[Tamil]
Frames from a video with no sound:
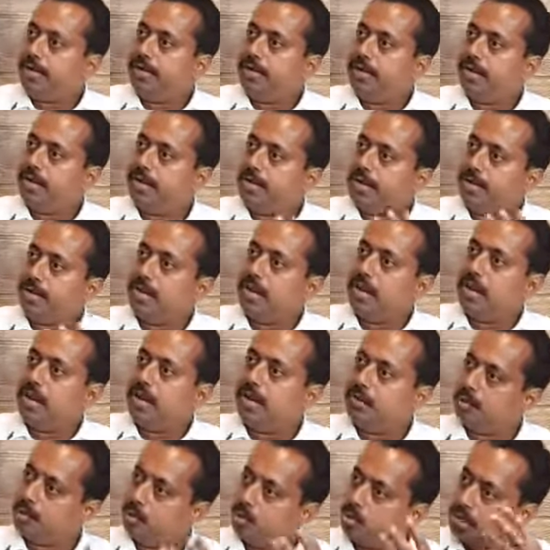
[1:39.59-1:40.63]
இல்லை
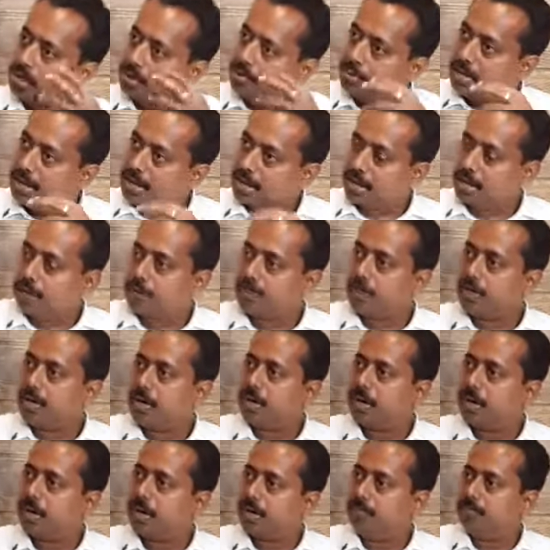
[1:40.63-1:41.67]
இல்லாத ஒன்றை மார்க்கெட்
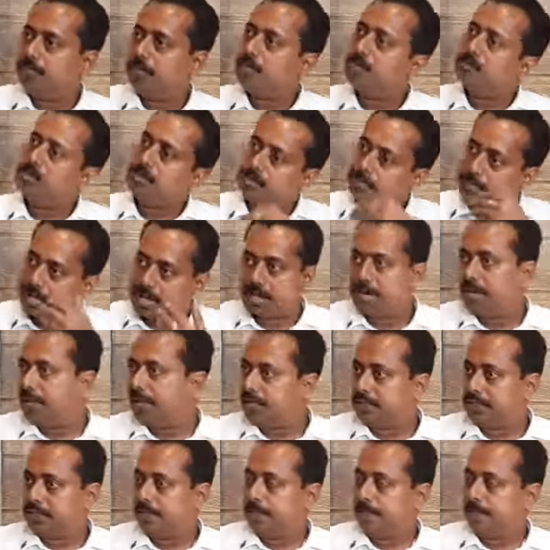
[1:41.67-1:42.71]
பண்ணாலும் அது வந்து
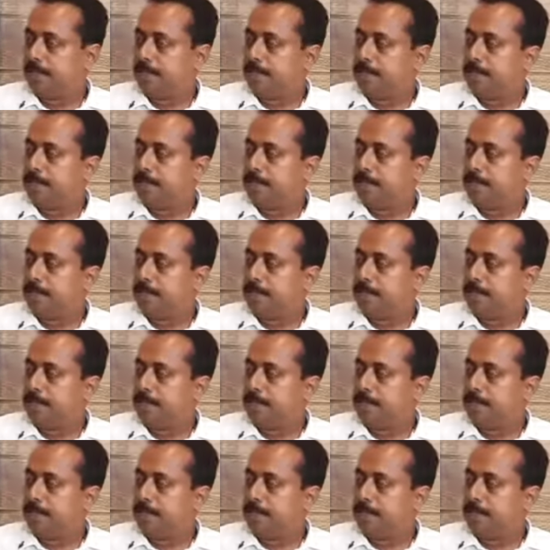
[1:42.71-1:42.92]
மார்க்கெட்டிங் தான்